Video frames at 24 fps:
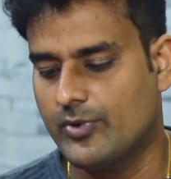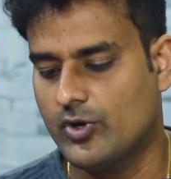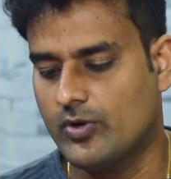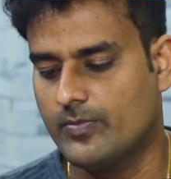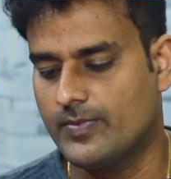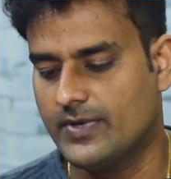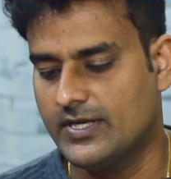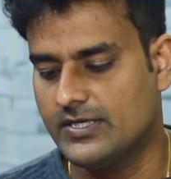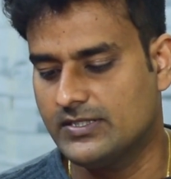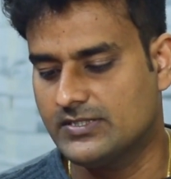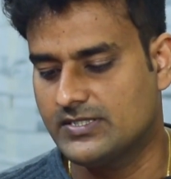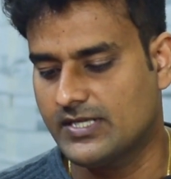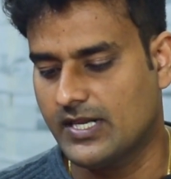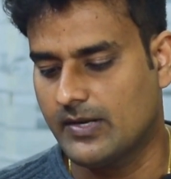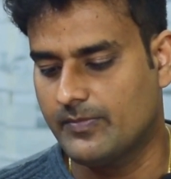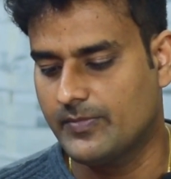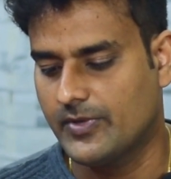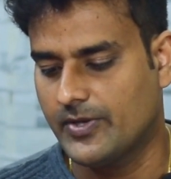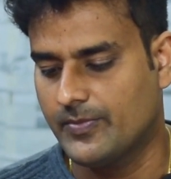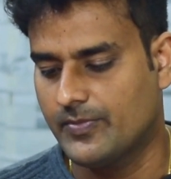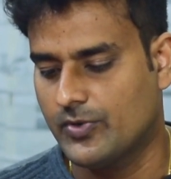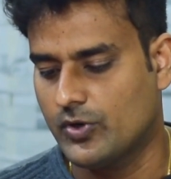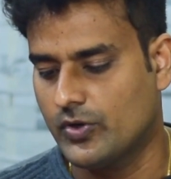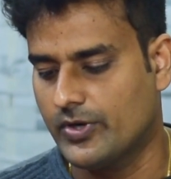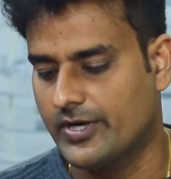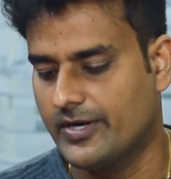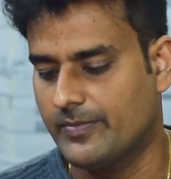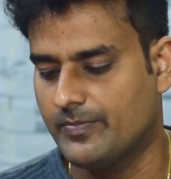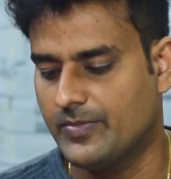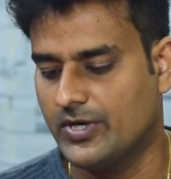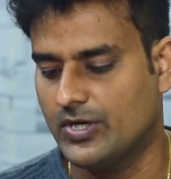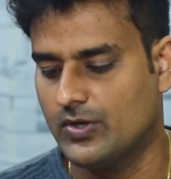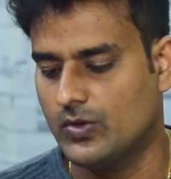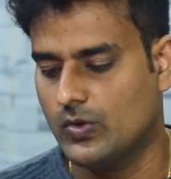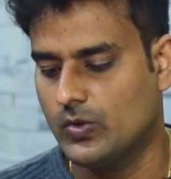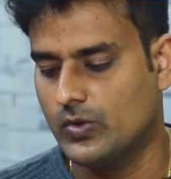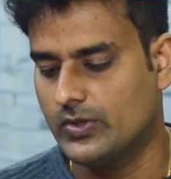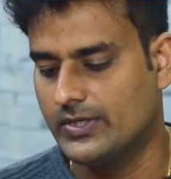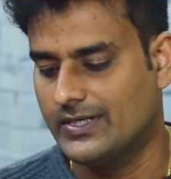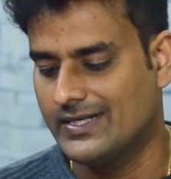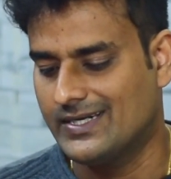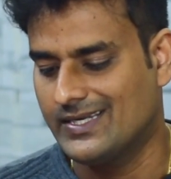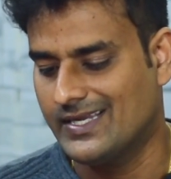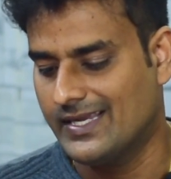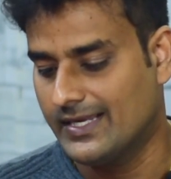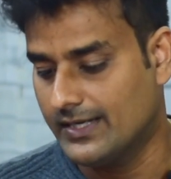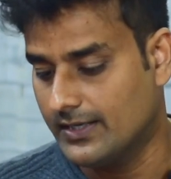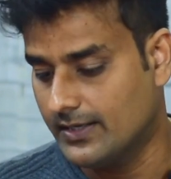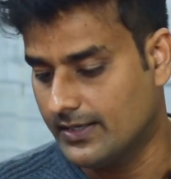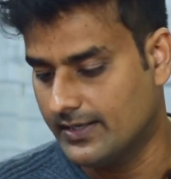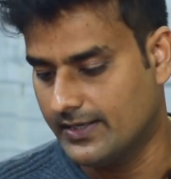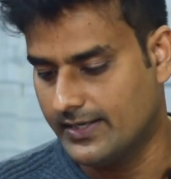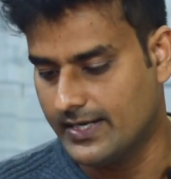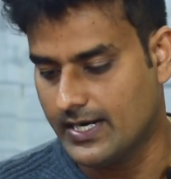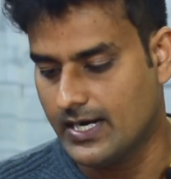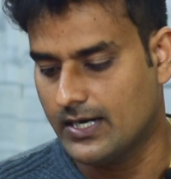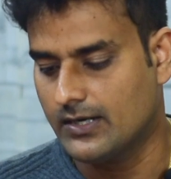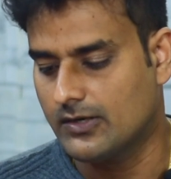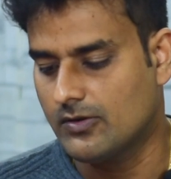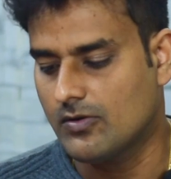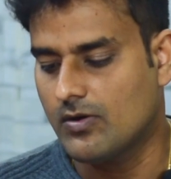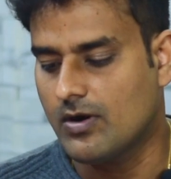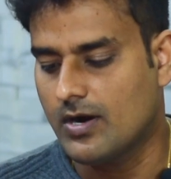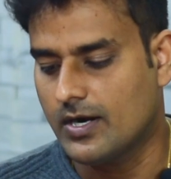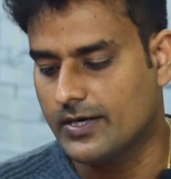బ్రో ప్లీజ్ టెల్ మీ బ్రో రెడ్మీ నోట్ ఎయిట్లో